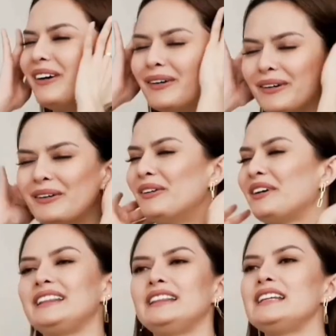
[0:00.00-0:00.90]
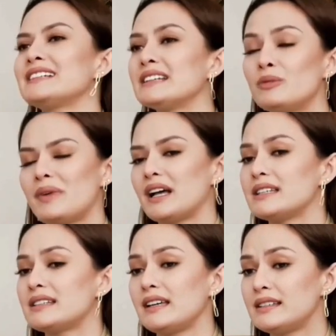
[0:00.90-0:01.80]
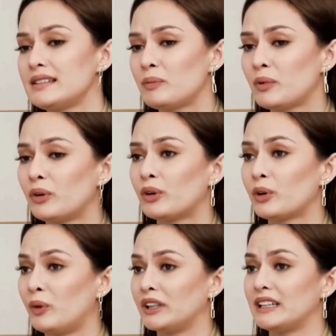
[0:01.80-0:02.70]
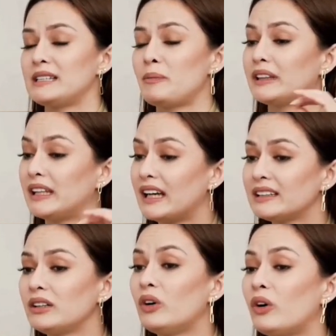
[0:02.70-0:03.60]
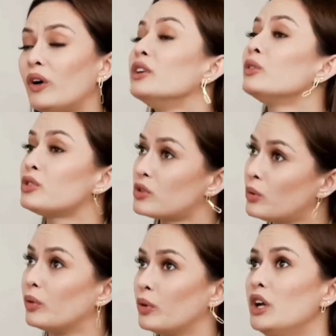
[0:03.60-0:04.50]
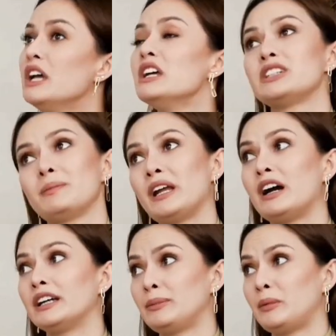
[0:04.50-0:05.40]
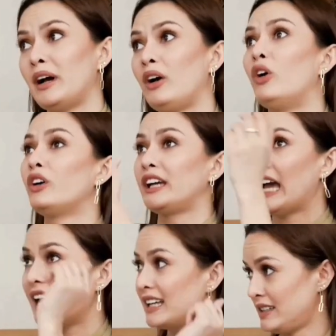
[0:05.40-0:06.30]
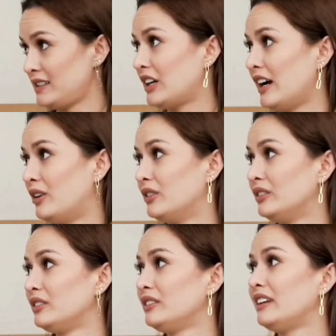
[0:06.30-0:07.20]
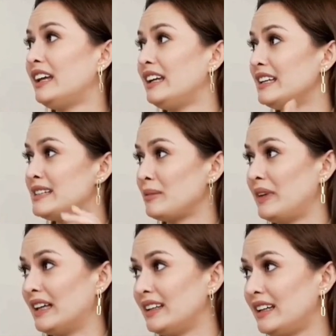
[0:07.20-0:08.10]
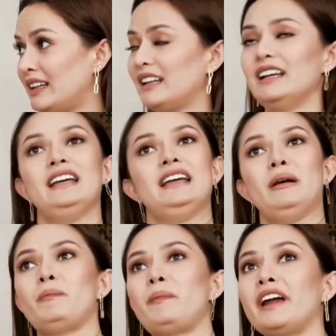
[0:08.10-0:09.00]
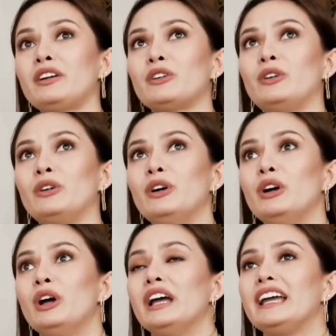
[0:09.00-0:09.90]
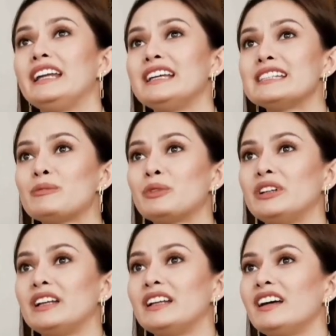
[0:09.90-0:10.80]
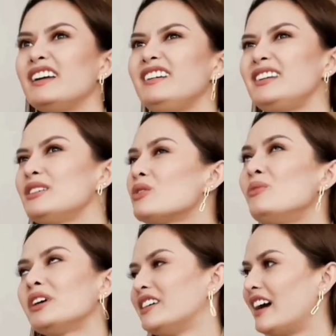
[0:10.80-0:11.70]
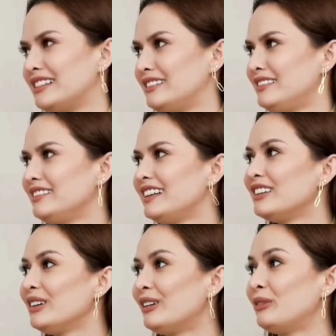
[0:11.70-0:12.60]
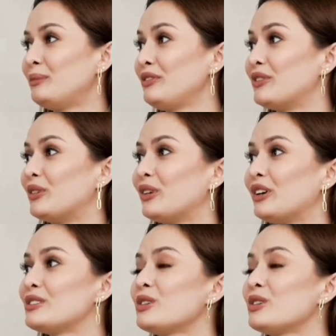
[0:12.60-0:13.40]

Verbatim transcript: Oo, oo, hindi oo. siya sumagi sa isip ko or what. Kasi pag tinatanong ako, anong gusto mo? Siyempre, arte pa ba ako, okay, highest crown yes. na iniisip natin. Pero, iniisip ko din na, ay, hindi, gusto ko mag-run. Ganun ako before. Ah.